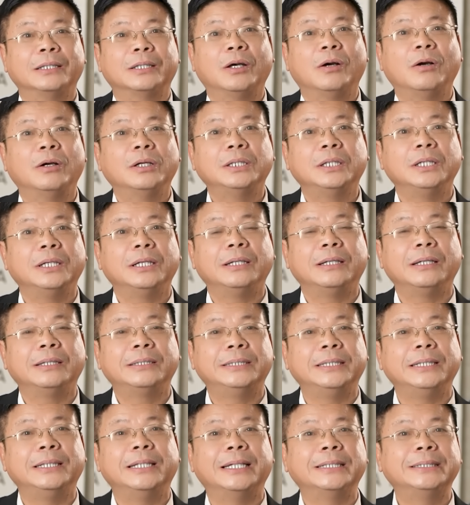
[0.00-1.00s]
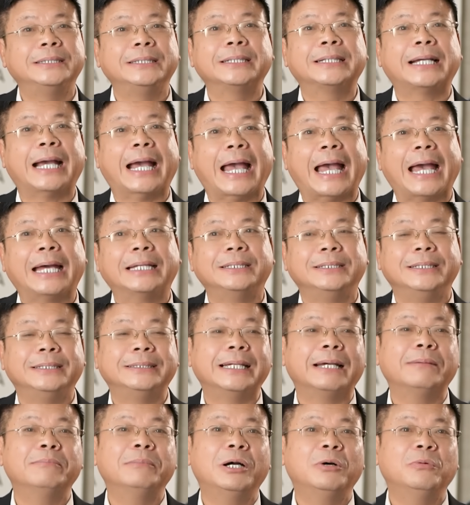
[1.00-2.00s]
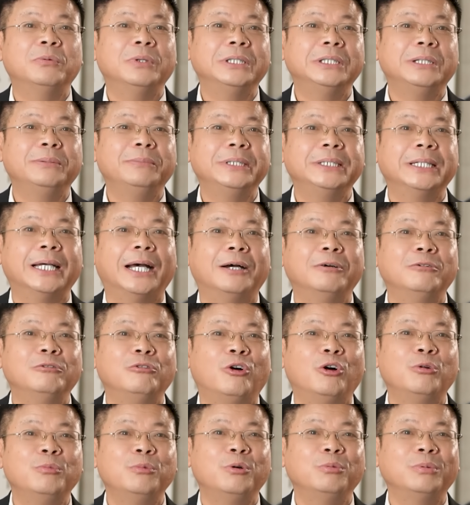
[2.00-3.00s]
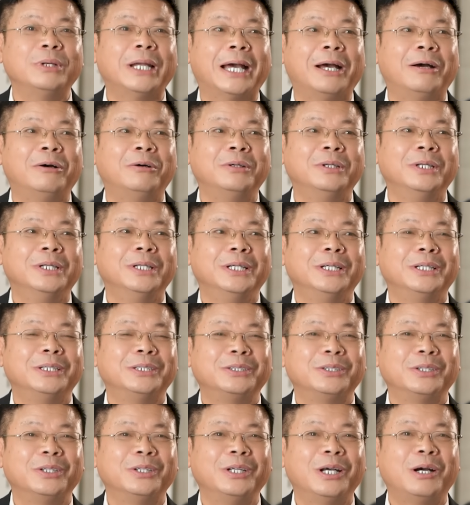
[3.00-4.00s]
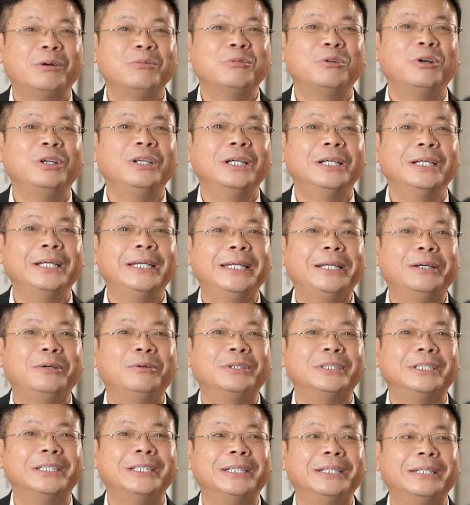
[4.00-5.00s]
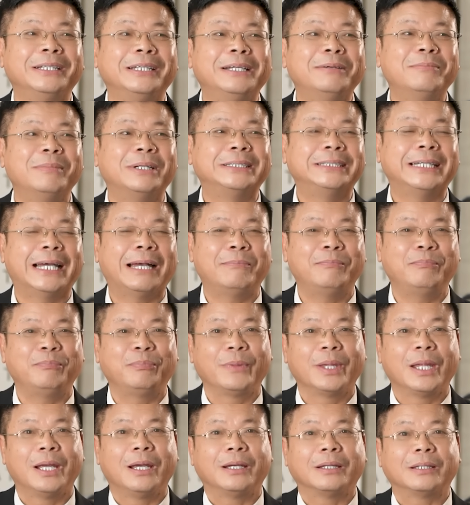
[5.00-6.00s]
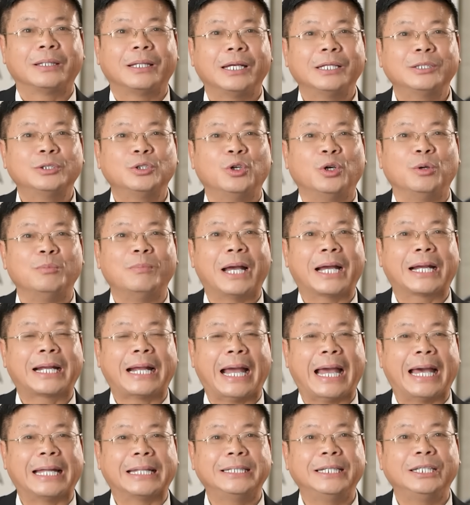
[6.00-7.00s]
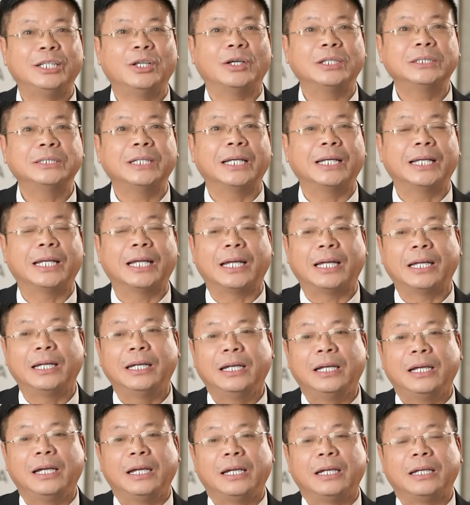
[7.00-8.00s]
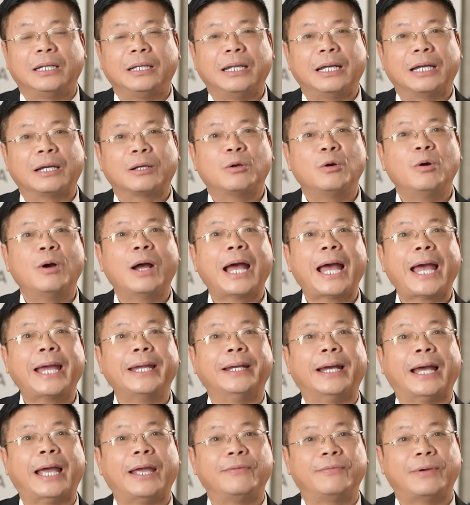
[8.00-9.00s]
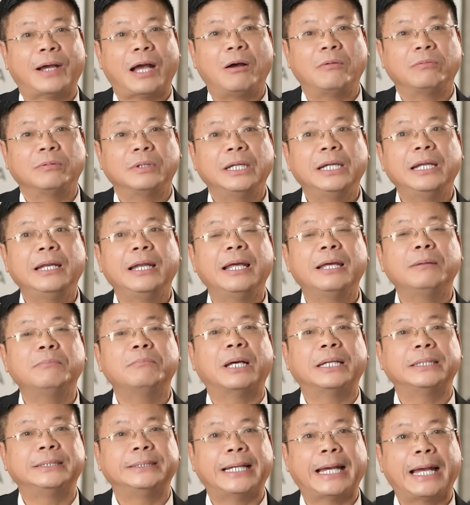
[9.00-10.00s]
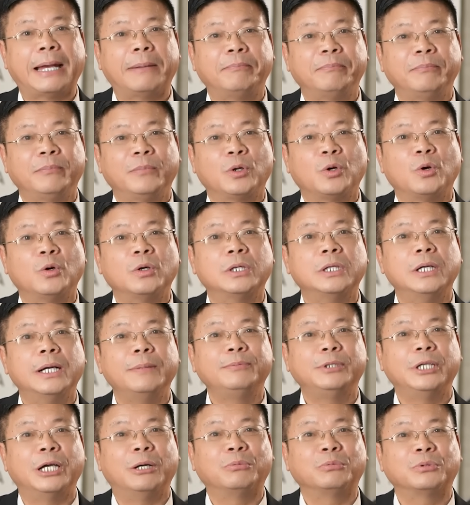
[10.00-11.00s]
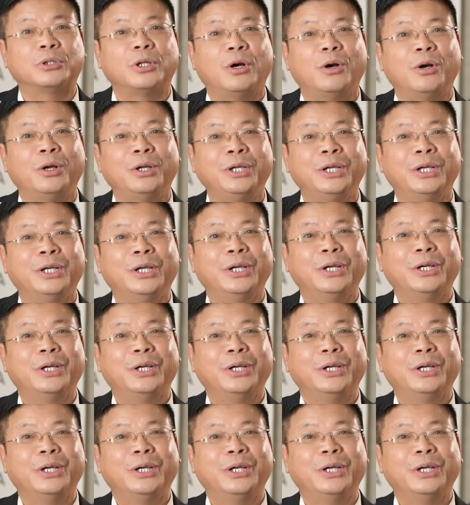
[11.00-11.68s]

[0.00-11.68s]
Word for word: Thôi thì chị là chị cả, chị chăm ông ấy, chứ bây giờ ông ốm, ông đau, rồi ông có lương hưu, chị đi mà chăm. Thế rồi bà cả thì nói rằng là là cô hai ở Hải Phòng đi lên mà chăm, cô cướp chồng tôi.